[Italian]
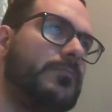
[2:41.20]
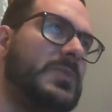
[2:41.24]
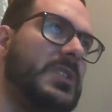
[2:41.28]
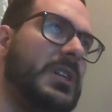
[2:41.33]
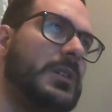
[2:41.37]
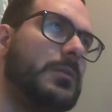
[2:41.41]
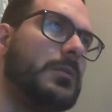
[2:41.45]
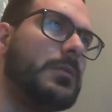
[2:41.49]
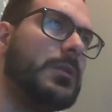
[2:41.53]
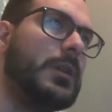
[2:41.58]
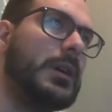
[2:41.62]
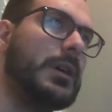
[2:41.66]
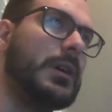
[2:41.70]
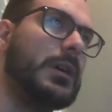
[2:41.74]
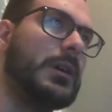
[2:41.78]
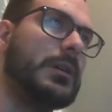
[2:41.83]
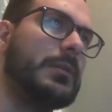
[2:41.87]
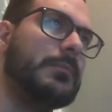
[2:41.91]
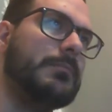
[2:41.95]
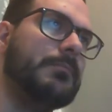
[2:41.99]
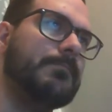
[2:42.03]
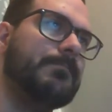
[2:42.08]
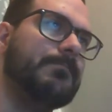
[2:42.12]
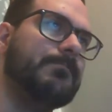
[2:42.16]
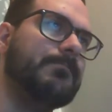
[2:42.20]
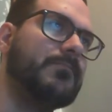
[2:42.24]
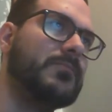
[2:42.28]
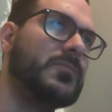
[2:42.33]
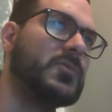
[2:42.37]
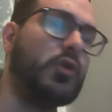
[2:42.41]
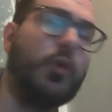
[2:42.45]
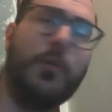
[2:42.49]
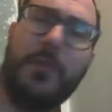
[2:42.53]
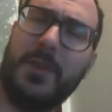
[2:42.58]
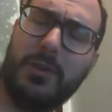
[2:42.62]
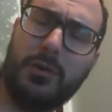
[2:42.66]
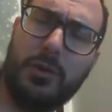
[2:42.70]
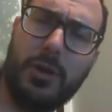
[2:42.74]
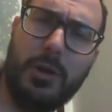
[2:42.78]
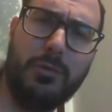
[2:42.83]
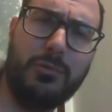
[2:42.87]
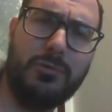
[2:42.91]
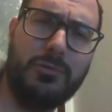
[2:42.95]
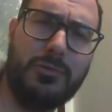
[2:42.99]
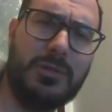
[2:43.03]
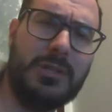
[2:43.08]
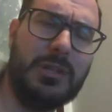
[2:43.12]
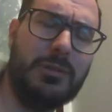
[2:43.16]
Um, sul fatto che non,
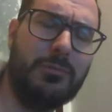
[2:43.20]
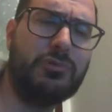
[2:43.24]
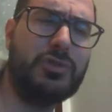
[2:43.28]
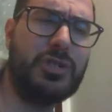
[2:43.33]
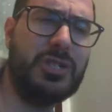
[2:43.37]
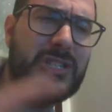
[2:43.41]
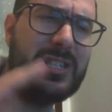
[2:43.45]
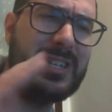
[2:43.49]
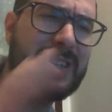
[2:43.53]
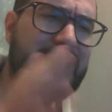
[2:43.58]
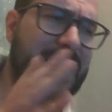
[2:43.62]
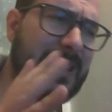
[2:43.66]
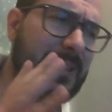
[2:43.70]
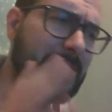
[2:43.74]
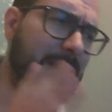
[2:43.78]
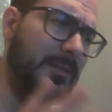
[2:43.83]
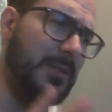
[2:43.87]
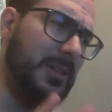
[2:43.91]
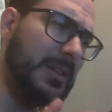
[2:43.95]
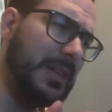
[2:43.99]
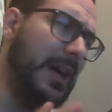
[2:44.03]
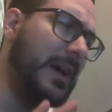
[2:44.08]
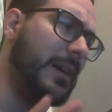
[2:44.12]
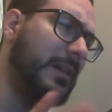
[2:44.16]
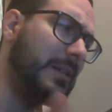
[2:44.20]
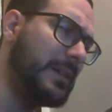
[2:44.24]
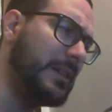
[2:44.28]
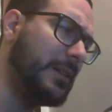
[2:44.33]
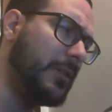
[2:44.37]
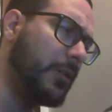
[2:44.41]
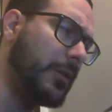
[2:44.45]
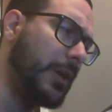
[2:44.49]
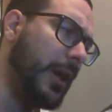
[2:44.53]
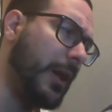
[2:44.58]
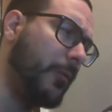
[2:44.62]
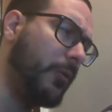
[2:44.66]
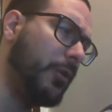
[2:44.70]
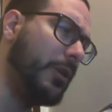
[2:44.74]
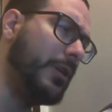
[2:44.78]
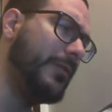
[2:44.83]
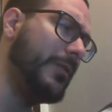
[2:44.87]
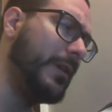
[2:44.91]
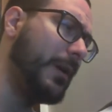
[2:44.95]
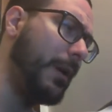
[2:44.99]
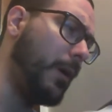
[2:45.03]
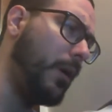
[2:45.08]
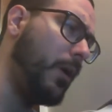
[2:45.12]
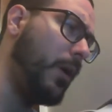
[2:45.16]
che non, ci sia interattività, sì, ok, quello è
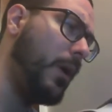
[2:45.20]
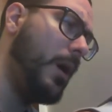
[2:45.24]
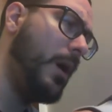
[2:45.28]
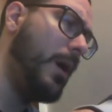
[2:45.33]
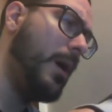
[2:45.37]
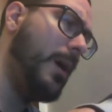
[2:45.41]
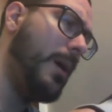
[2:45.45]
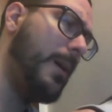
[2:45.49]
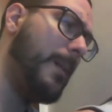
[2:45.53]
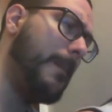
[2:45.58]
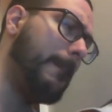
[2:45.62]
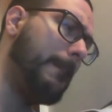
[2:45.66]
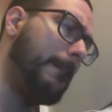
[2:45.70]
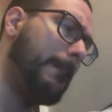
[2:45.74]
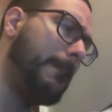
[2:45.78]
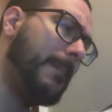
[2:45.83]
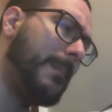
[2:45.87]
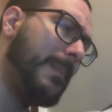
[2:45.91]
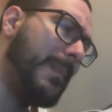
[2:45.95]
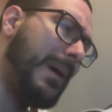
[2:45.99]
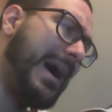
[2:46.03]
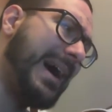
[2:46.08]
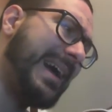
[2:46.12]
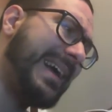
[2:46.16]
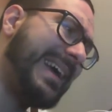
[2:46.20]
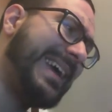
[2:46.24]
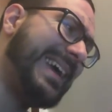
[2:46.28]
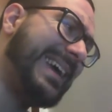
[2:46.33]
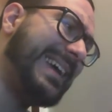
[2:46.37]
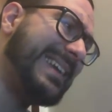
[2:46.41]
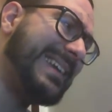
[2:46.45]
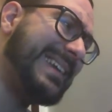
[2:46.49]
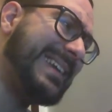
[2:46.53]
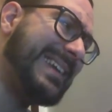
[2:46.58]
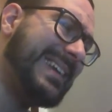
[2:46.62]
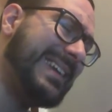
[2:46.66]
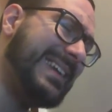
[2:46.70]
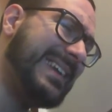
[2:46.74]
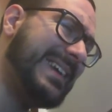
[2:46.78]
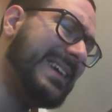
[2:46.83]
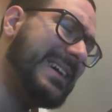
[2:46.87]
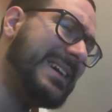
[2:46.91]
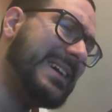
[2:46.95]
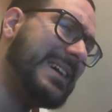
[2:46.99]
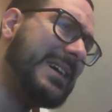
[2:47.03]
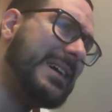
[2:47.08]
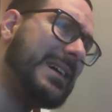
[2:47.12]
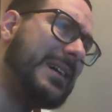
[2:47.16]
vero, ma che
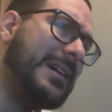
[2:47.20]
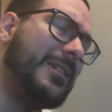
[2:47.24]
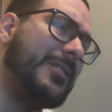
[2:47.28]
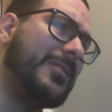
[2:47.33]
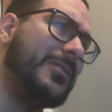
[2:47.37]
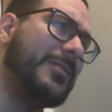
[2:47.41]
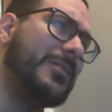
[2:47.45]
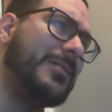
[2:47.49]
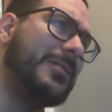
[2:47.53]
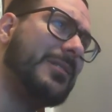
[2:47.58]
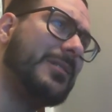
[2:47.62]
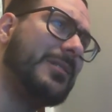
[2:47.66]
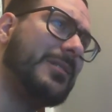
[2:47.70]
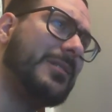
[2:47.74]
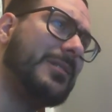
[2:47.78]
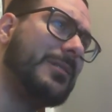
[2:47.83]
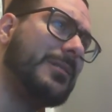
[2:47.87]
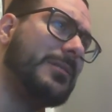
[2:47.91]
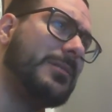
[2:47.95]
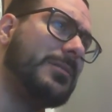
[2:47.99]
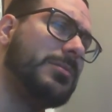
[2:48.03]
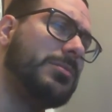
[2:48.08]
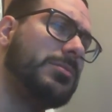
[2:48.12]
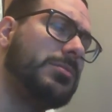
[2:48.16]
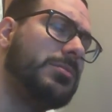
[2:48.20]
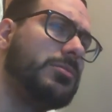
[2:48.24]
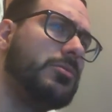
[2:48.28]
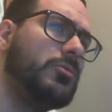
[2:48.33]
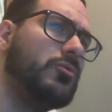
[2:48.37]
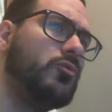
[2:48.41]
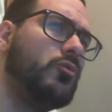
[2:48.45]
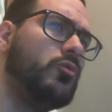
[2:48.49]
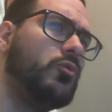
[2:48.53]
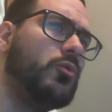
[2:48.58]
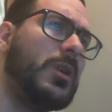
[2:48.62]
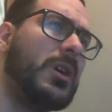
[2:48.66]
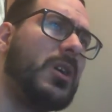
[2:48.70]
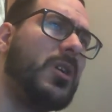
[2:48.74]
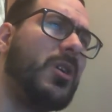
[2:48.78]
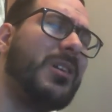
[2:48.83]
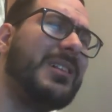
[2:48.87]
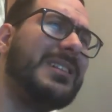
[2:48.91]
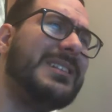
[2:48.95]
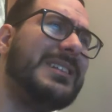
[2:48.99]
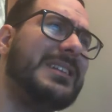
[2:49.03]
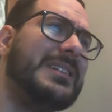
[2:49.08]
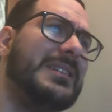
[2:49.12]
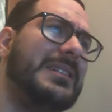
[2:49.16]
sia... Uh, un qualcosa
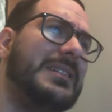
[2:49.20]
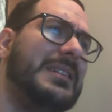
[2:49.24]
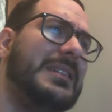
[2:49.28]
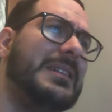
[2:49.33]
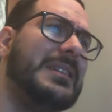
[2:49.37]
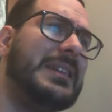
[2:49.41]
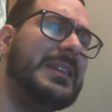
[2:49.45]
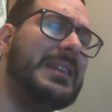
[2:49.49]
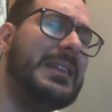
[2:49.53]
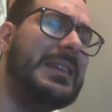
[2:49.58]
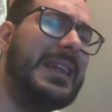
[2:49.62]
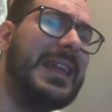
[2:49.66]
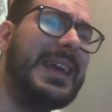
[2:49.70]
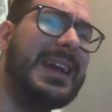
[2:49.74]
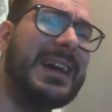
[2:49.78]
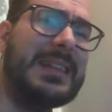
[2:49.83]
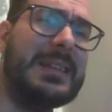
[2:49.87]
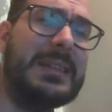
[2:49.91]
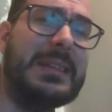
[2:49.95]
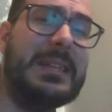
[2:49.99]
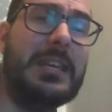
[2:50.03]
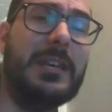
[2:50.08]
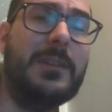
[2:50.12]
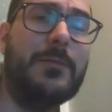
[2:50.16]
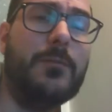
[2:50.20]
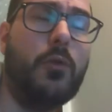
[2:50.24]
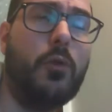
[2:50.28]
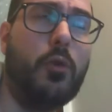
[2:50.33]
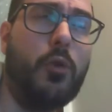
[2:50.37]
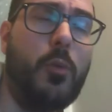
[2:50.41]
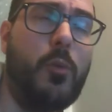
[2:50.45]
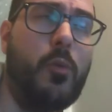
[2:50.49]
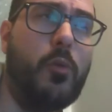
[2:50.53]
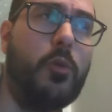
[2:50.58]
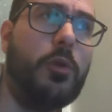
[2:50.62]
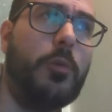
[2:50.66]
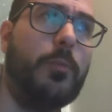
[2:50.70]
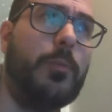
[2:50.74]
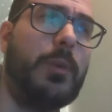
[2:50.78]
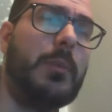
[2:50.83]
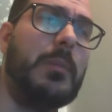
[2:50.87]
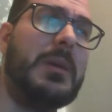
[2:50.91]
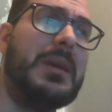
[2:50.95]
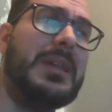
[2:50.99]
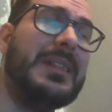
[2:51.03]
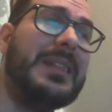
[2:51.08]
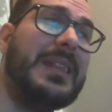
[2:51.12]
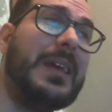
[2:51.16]
di, di, di negativo o comunque
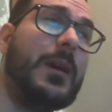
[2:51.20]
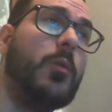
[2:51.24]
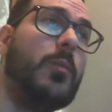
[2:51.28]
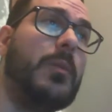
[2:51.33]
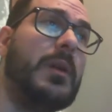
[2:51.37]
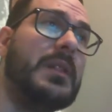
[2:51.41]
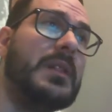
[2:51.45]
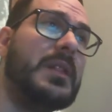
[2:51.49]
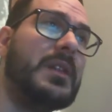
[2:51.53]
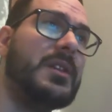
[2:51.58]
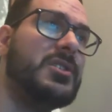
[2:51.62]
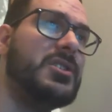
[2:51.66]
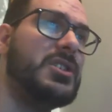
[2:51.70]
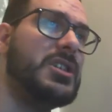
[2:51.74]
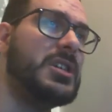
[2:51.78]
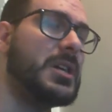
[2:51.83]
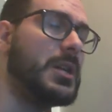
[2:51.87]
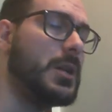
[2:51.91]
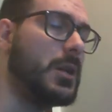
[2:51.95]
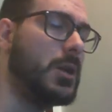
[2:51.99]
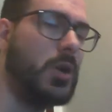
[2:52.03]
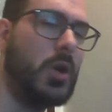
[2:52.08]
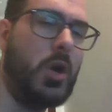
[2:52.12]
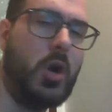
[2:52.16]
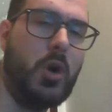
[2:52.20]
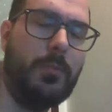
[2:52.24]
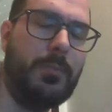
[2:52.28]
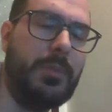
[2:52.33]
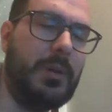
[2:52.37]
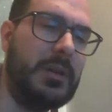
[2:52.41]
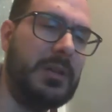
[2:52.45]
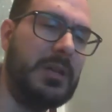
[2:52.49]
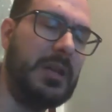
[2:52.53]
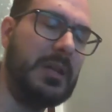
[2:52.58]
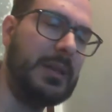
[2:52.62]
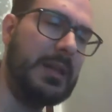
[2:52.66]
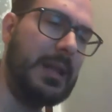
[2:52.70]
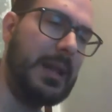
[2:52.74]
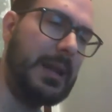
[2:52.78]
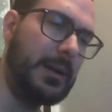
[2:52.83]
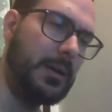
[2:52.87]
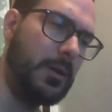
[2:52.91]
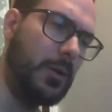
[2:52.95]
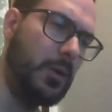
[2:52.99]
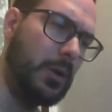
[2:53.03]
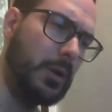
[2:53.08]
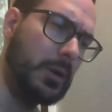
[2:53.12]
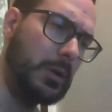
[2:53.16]
opprimente come l'energia, no, per niente
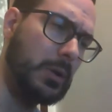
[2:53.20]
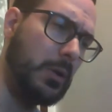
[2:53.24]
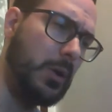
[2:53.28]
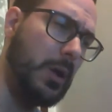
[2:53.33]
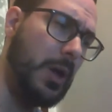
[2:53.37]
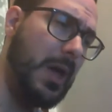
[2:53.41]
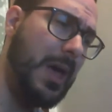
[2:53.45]
d'accordo.